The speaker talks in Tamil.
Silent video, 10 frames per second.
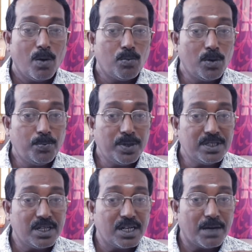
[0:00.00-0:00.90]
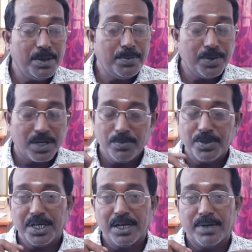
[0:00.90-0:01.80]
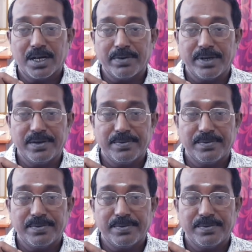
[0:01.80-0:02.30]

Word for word: முப்பத்தி ரெண்டு அமைப்புகள் முக்கியமானவை